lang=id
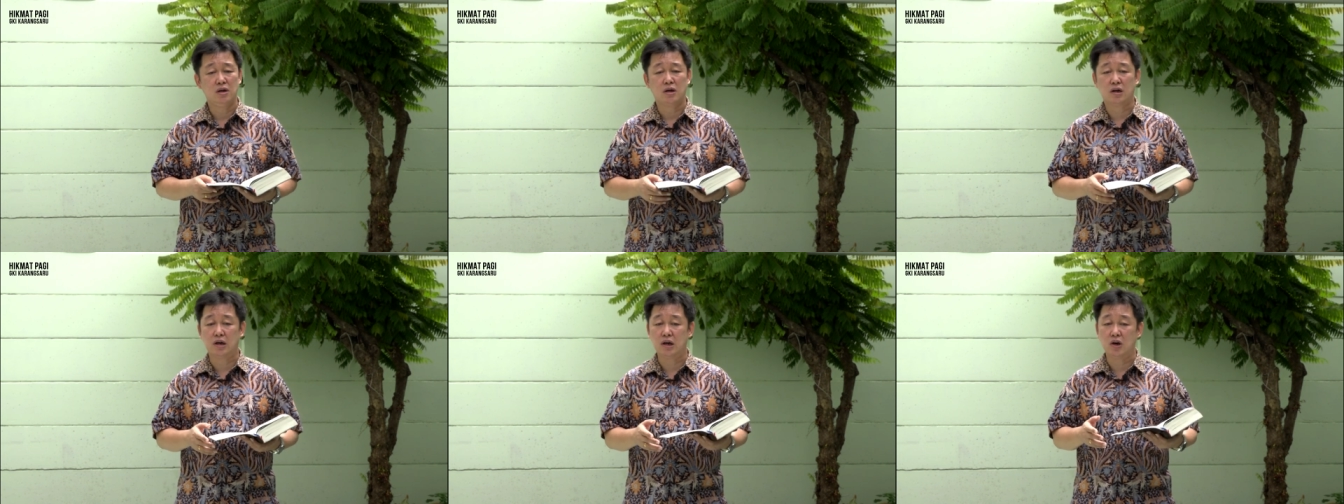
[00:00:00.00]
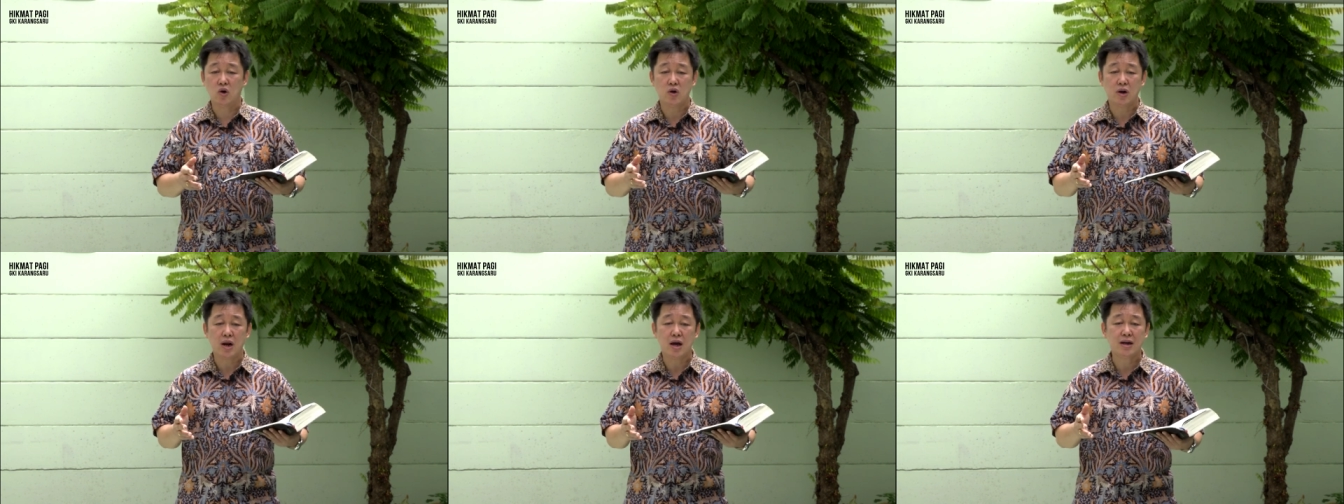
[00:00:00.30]

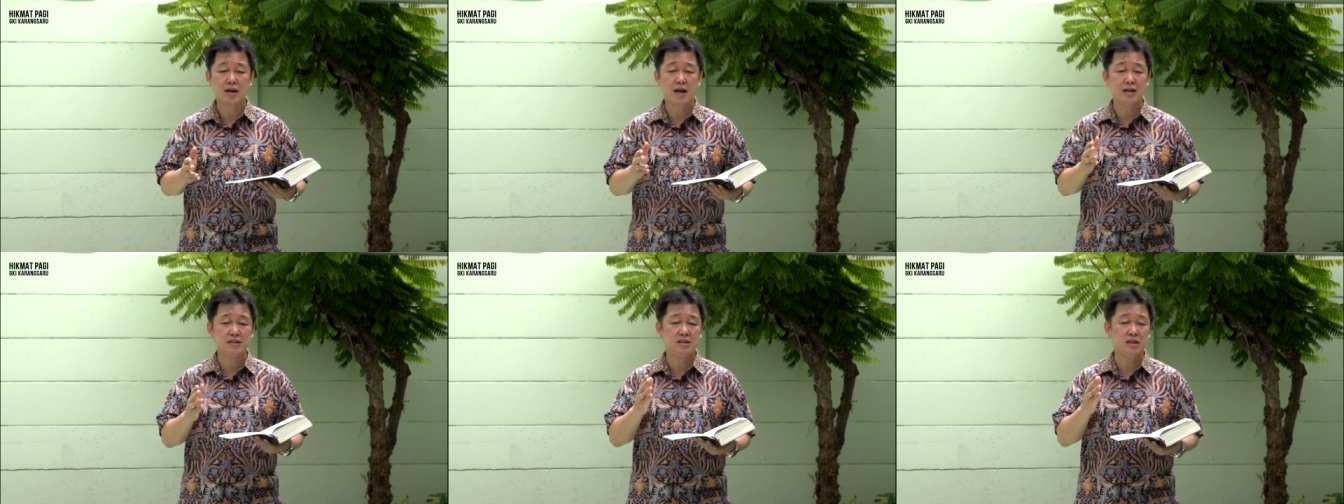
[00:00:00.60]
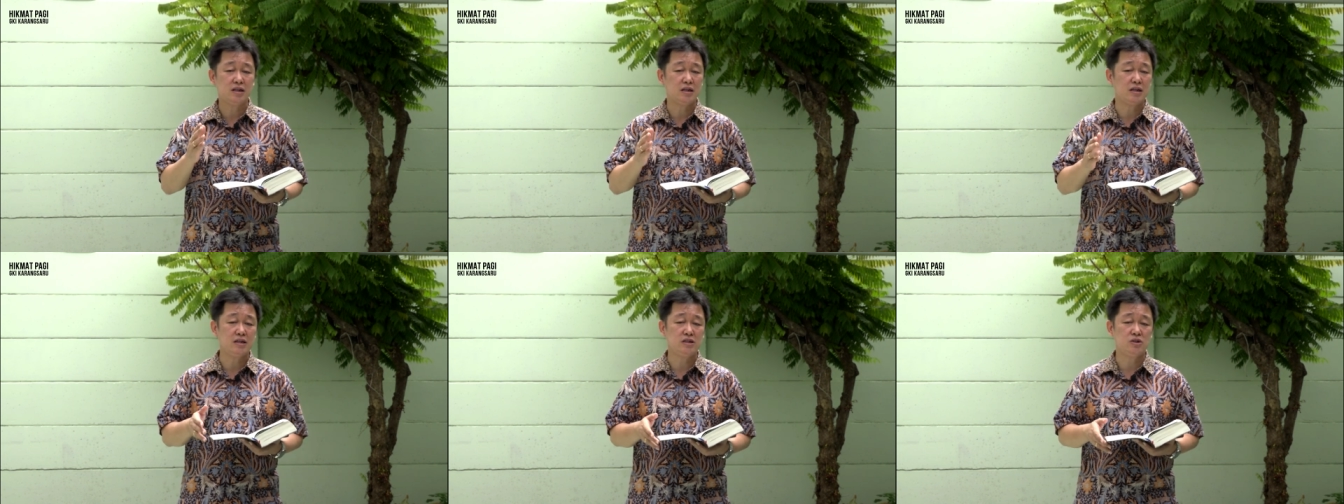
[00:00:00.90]
Gelora
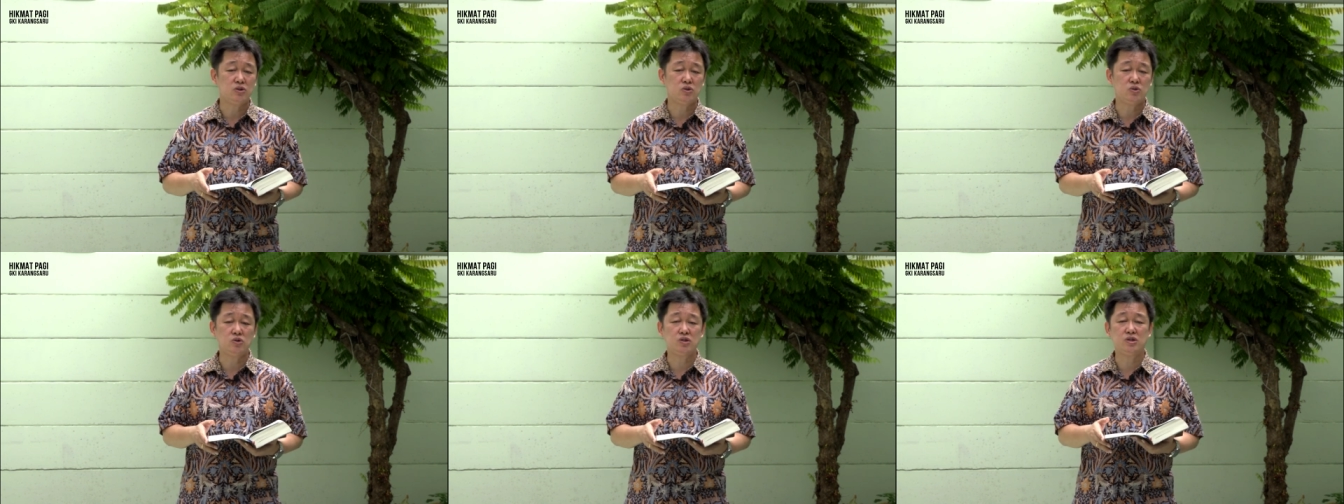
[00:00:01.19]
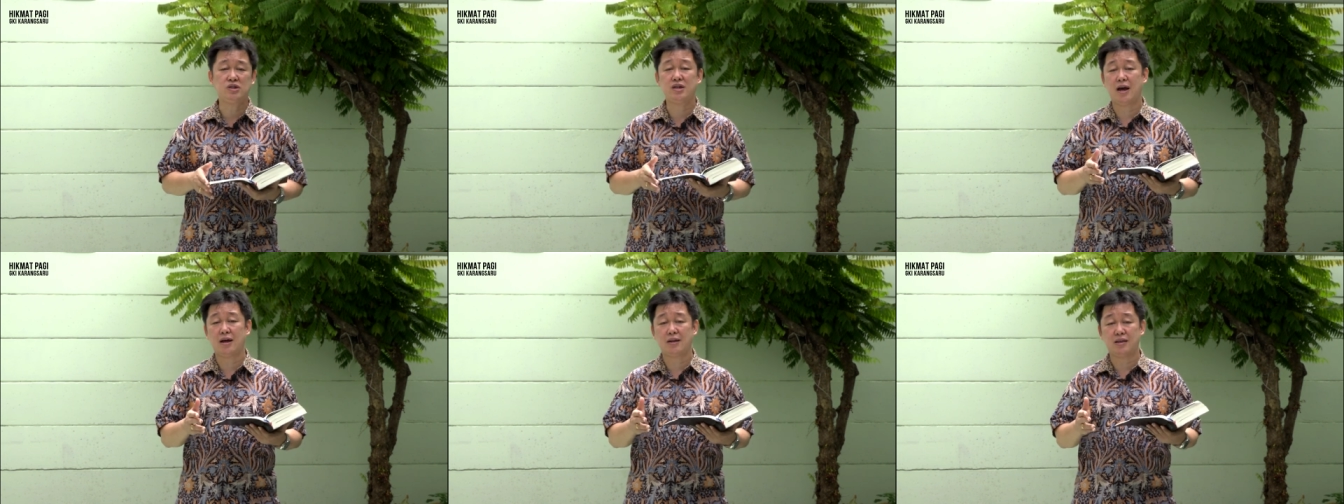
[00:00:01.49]
kasih Kristus
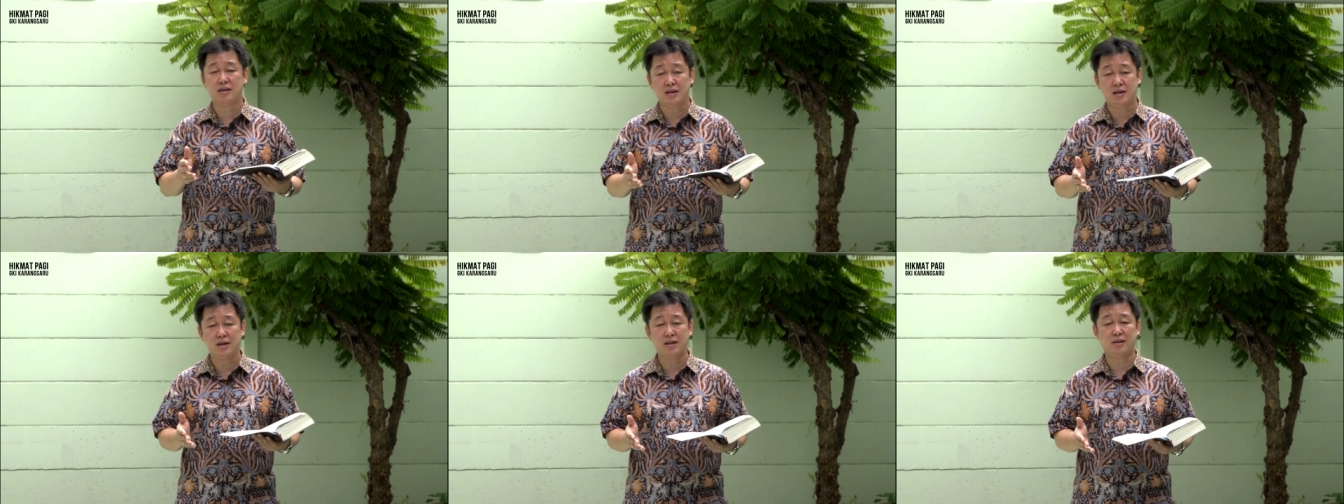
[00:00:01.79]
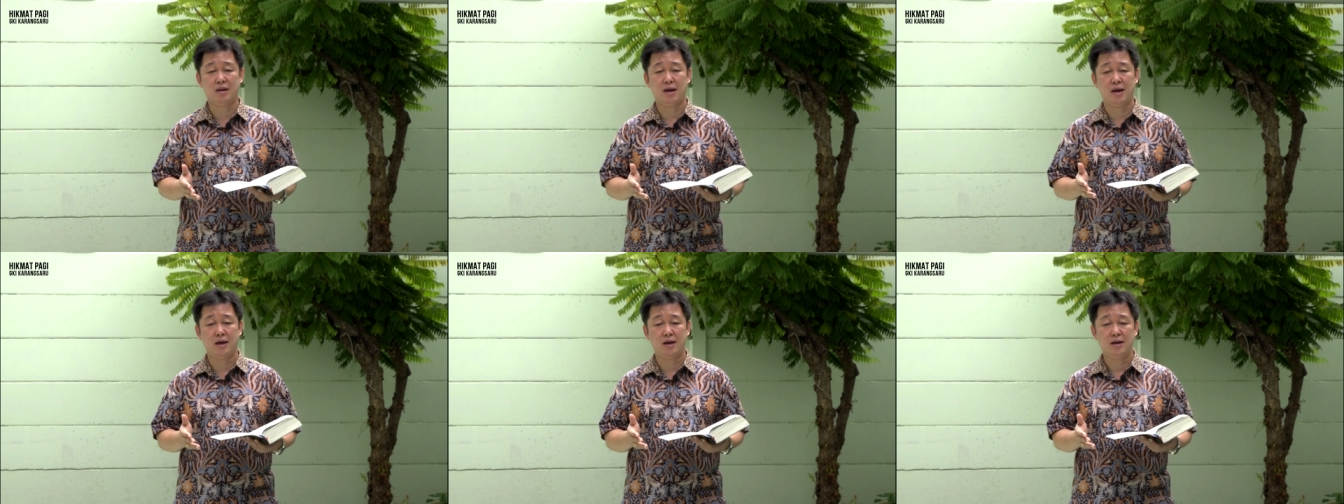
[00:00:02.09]
di hati
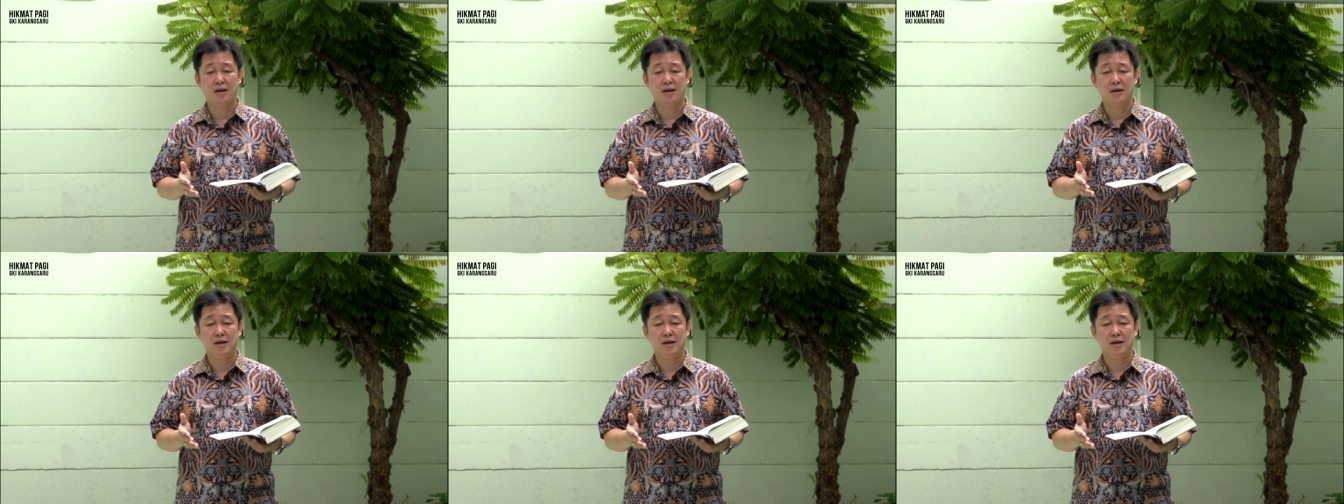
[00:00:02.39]
kita